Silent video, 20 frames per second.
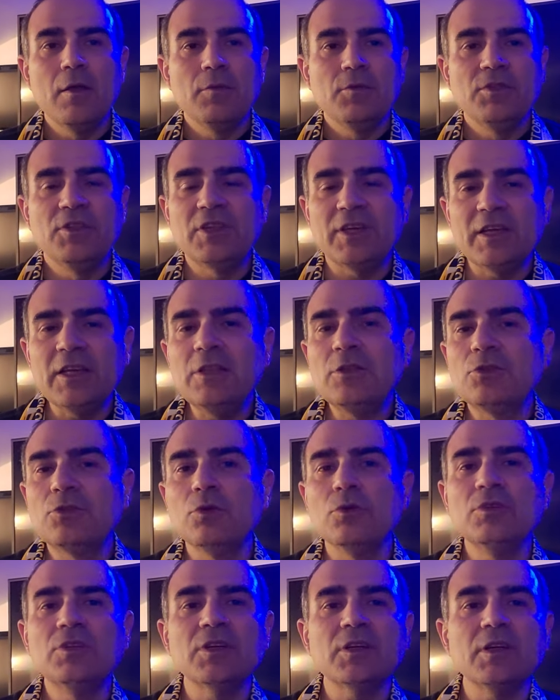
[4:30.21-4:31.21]

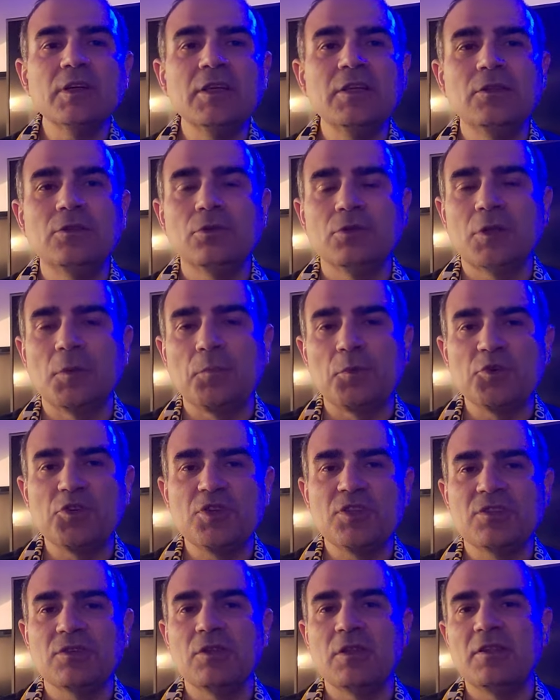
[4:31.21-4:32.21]
dritto dritto da
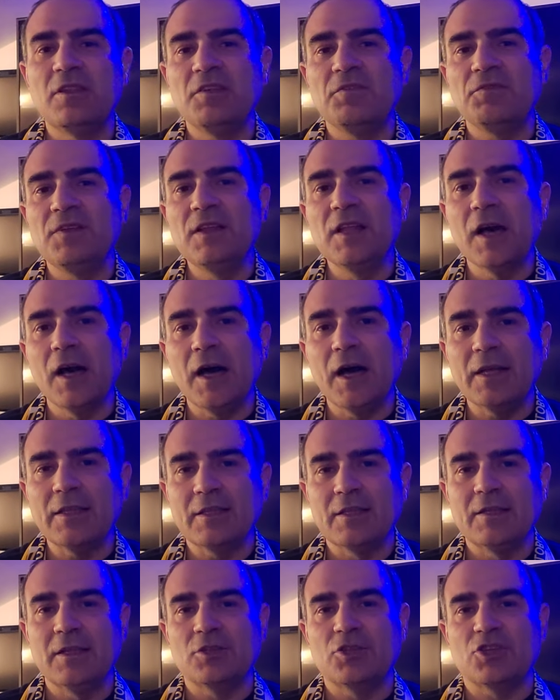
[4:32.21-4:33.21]
posizione
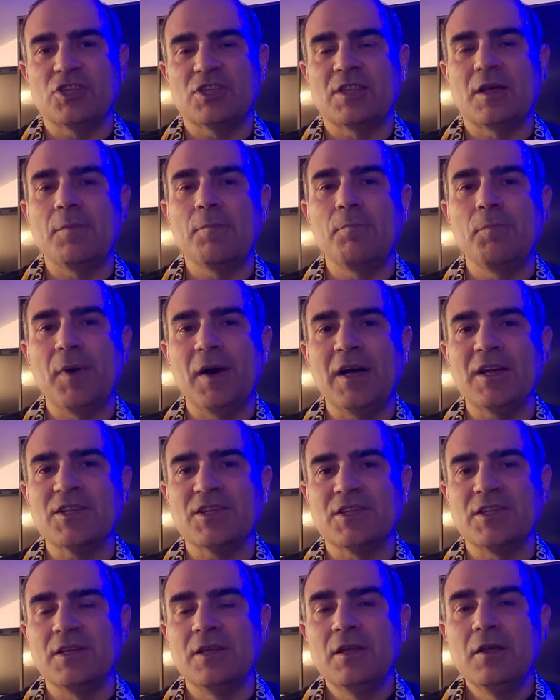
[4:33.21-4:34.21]
defilata, è andato a
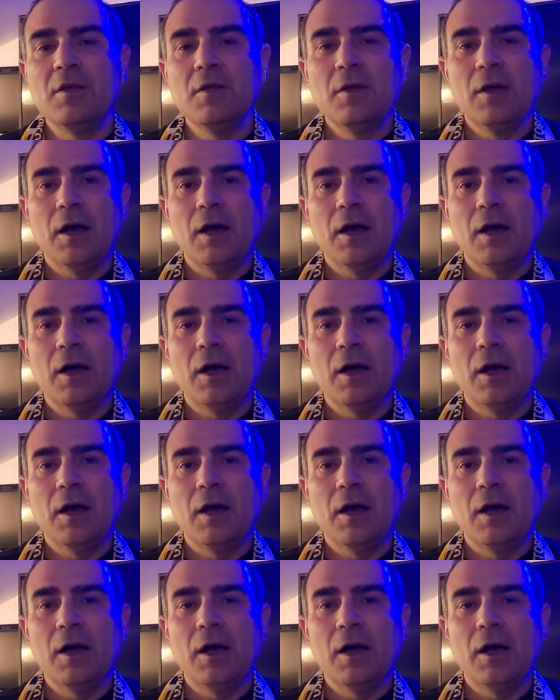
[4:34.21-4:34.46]
stamparsi eh,